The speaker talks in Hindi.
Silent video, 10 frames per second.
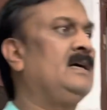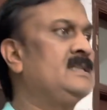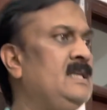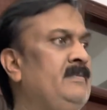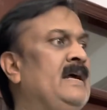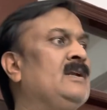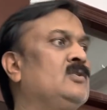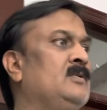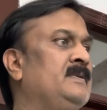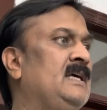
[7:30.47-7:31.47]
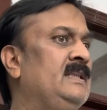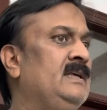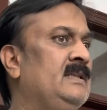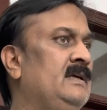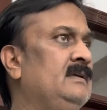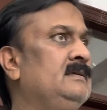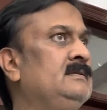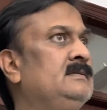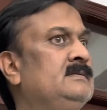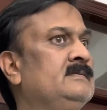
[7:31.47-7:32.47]
असली बहन को तो क्या क्या देगी दीक्षा
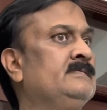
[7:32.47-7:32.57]
को भी